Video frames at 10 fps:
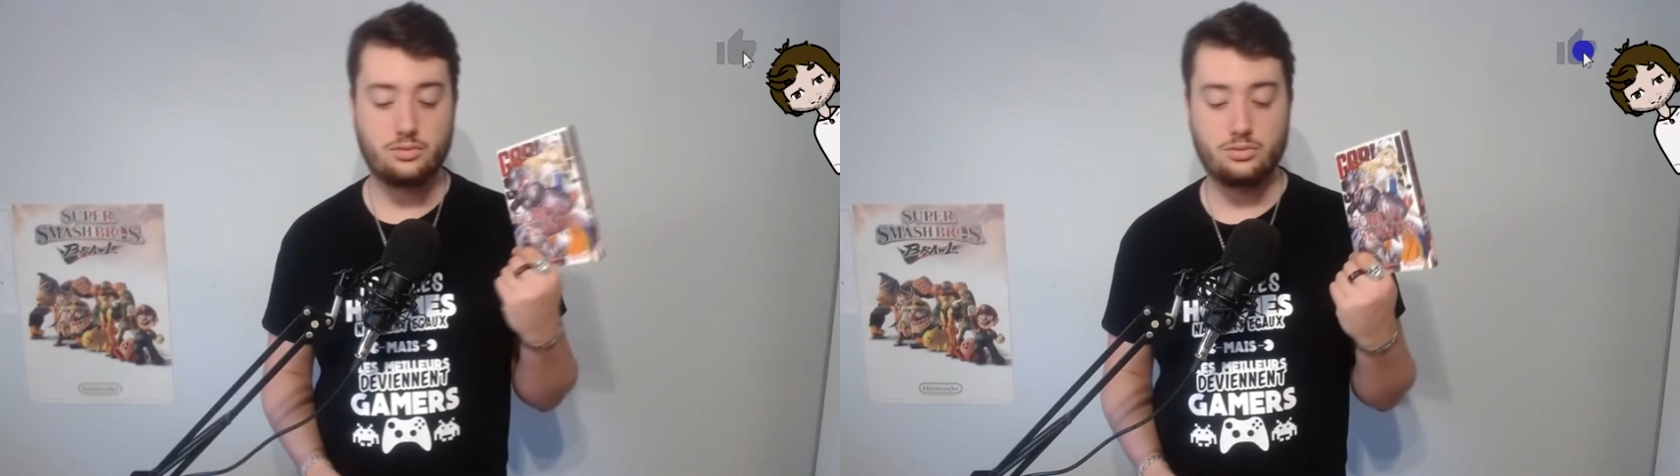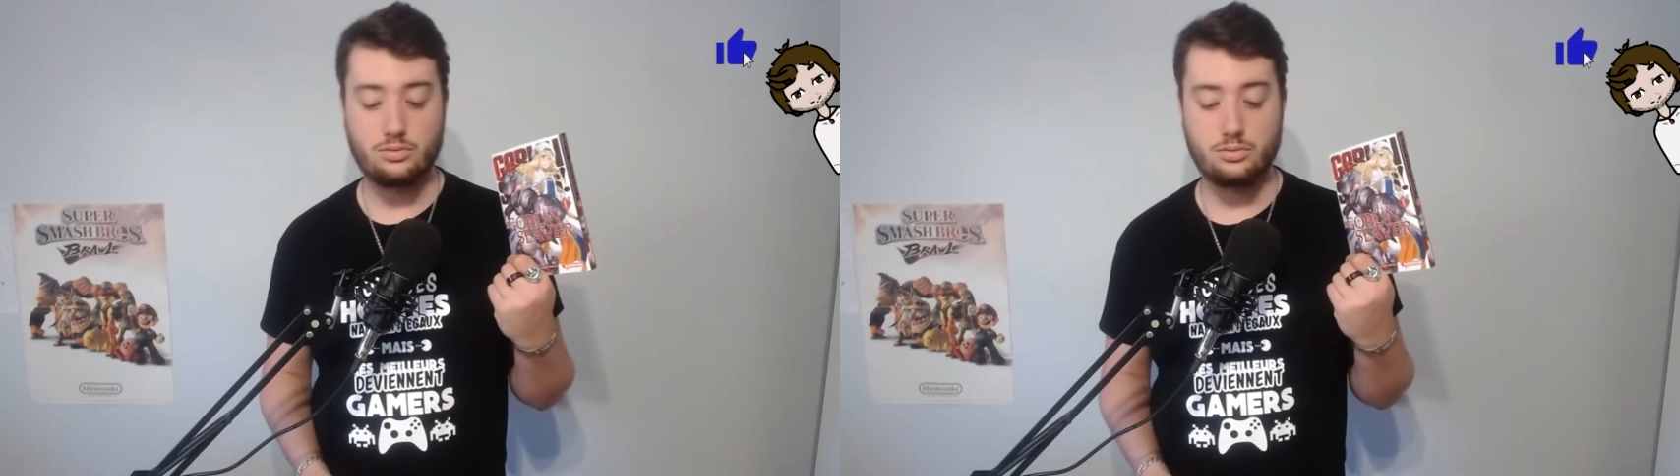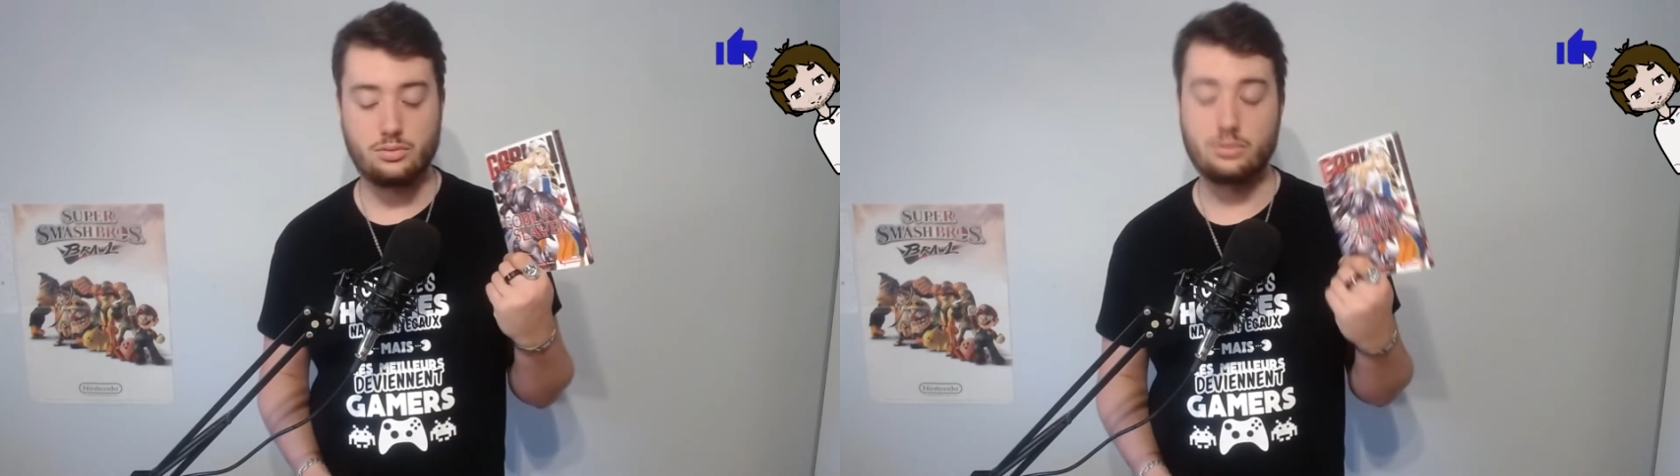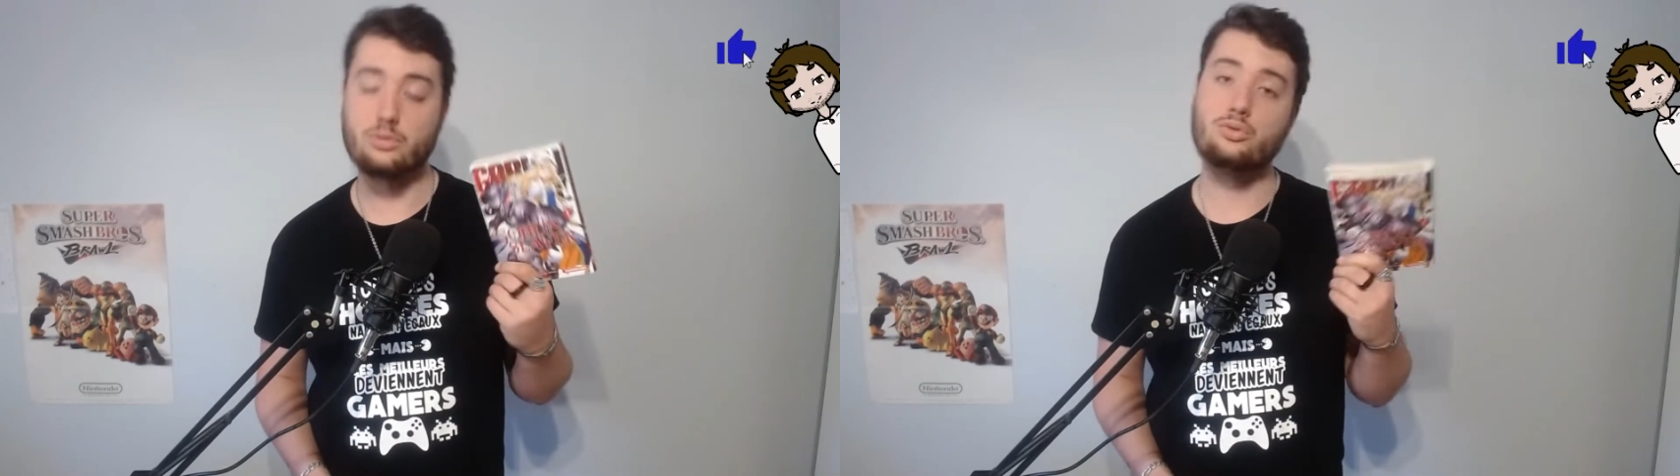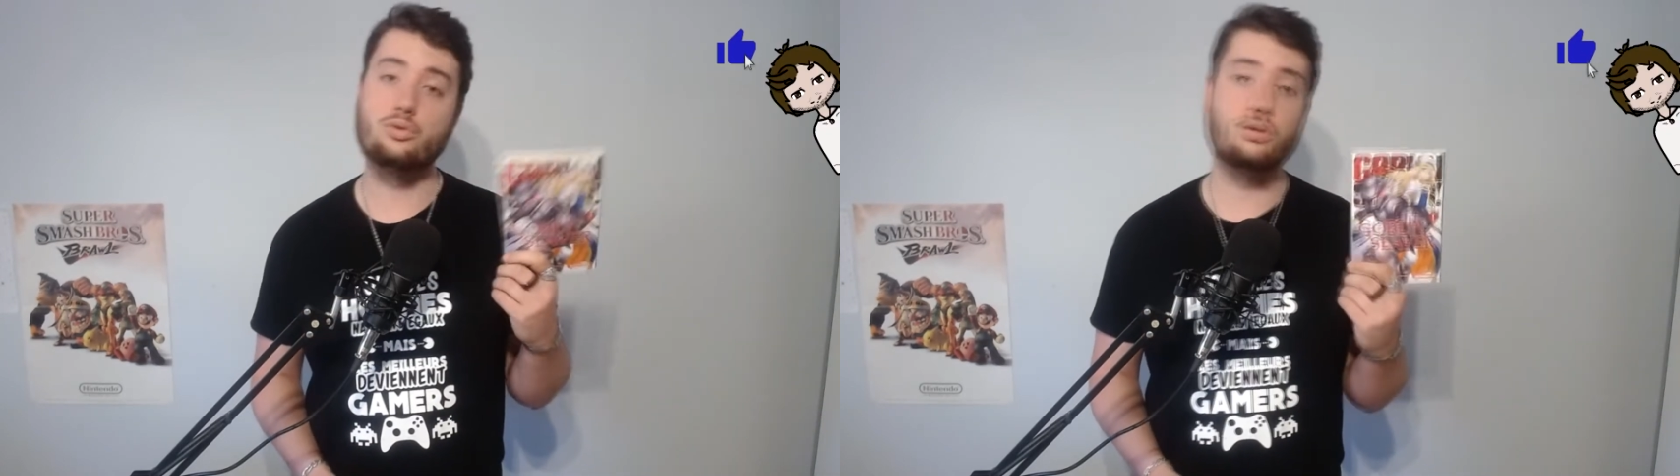en fait
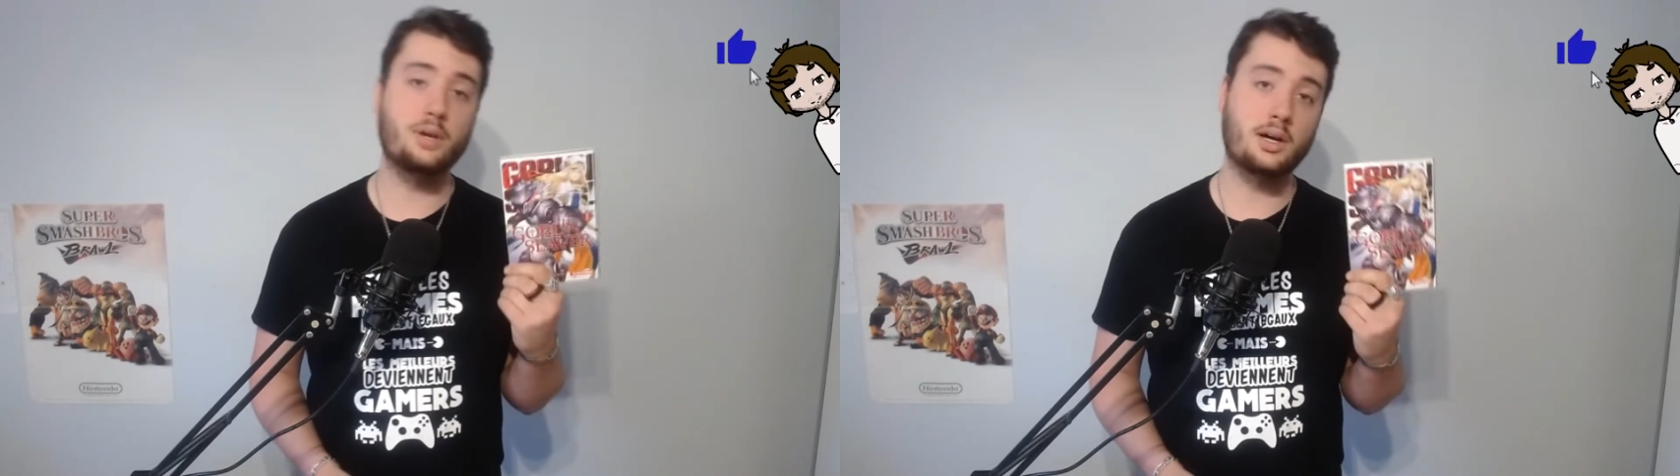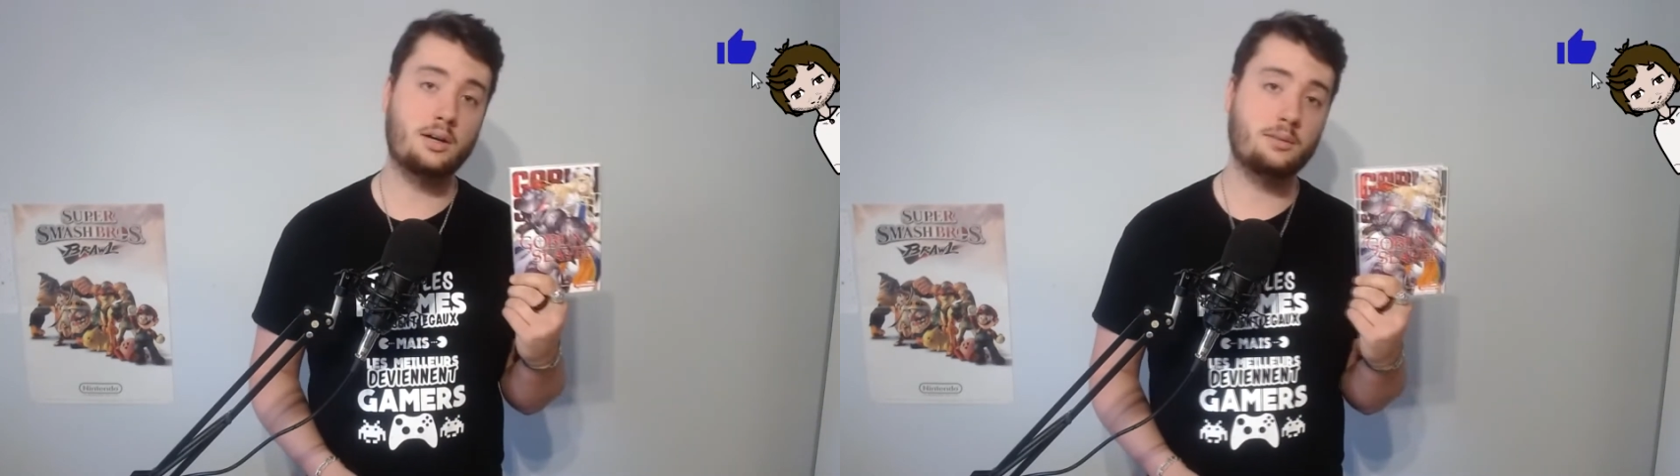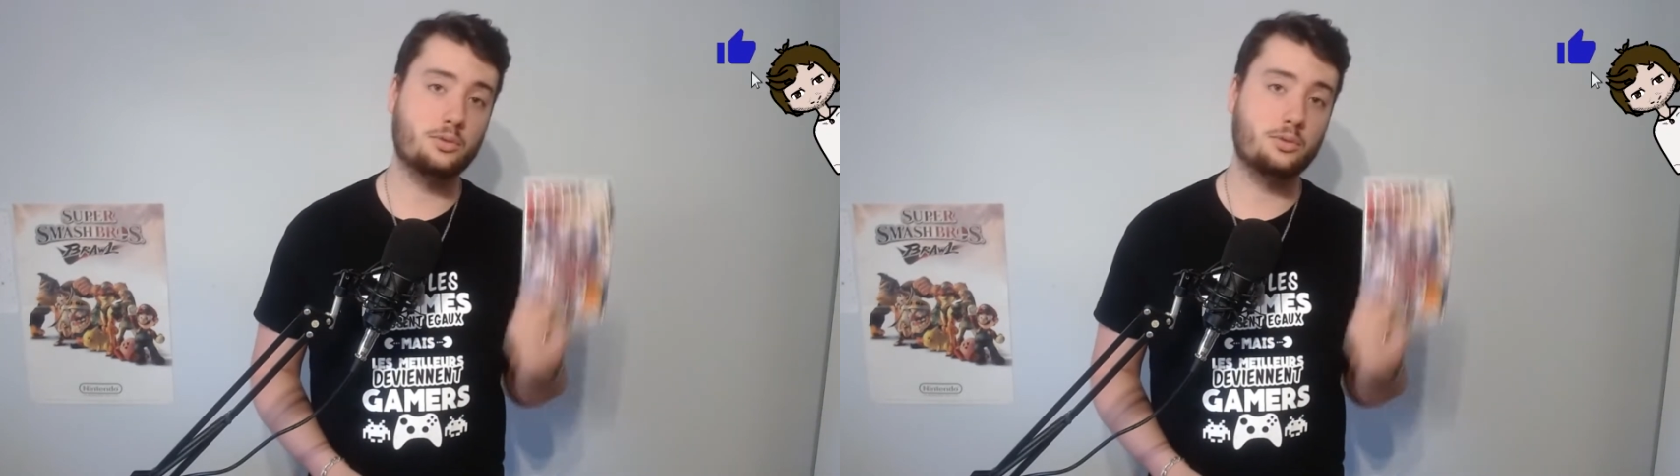du tome